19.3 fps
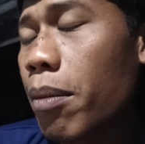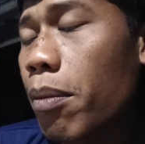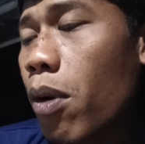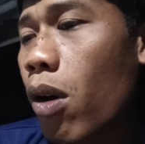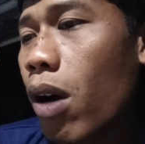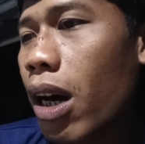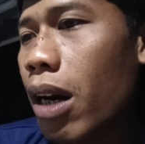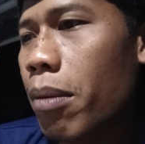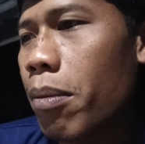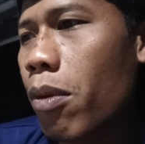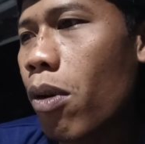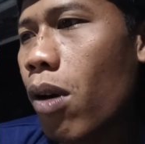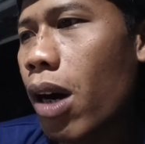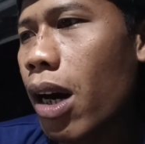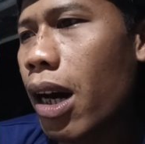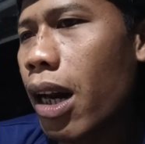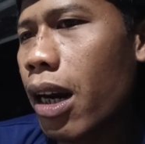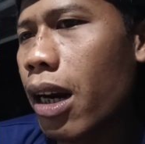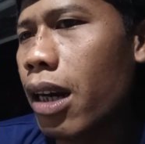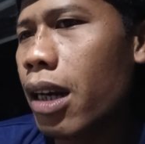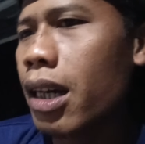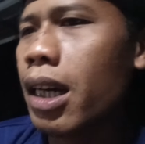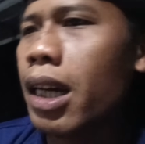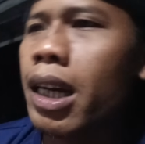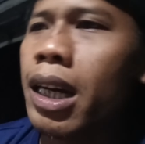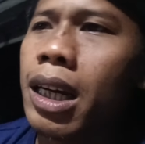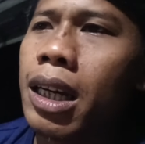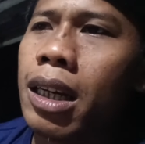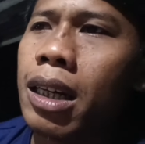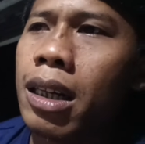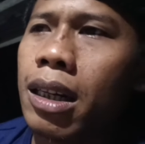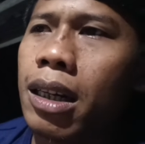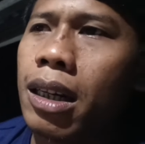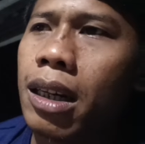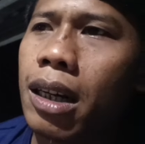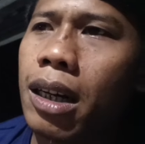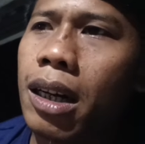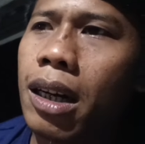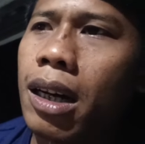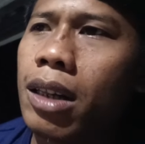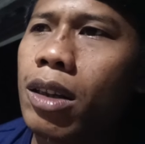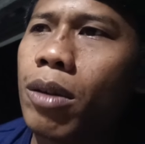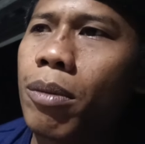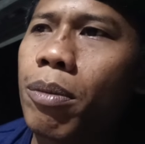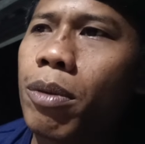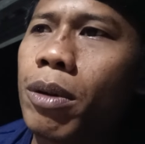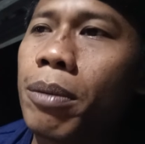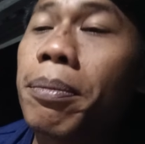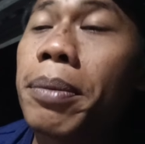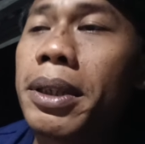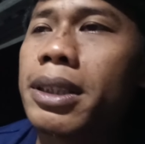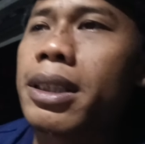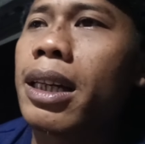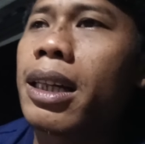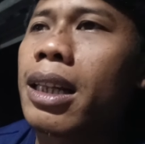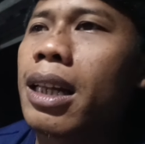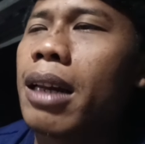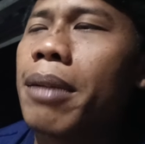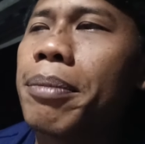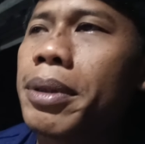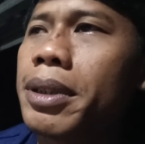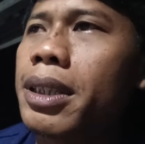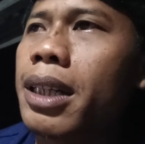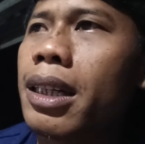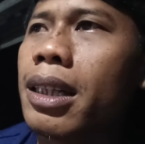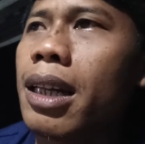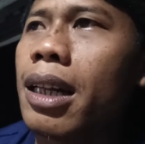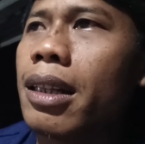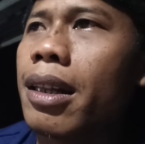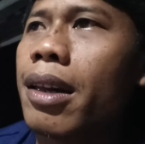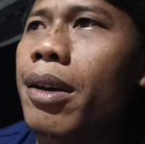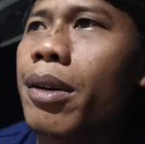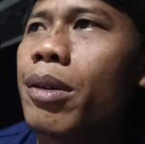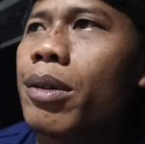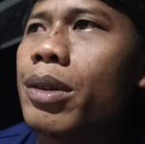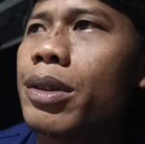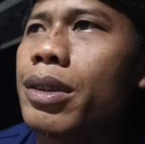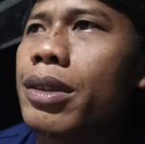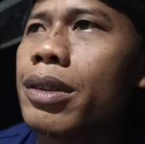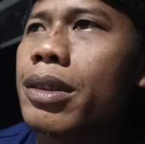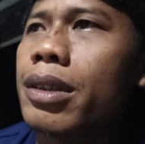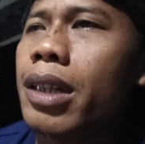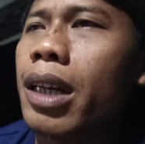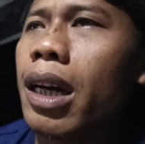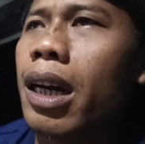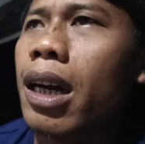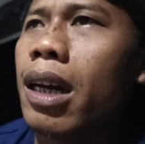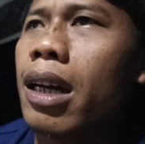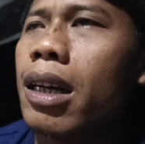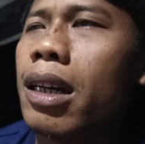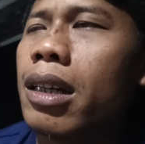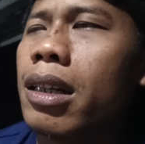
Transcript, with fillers: bongkar-bongkar ataupun besetan-besetan terus ya